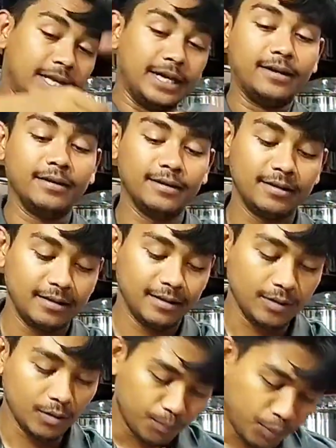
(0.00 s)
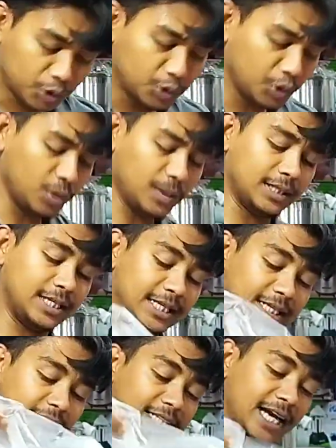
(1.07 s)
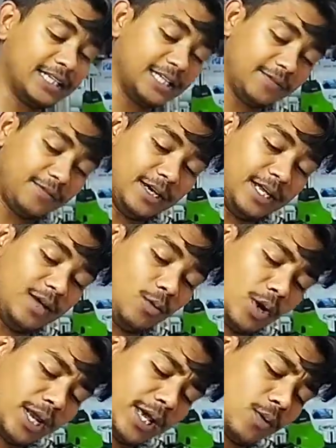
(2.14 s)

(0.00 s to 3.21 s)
দেখেন প্রচণ্ড বাতাস একটা চার্জার ফ্যানে অনেক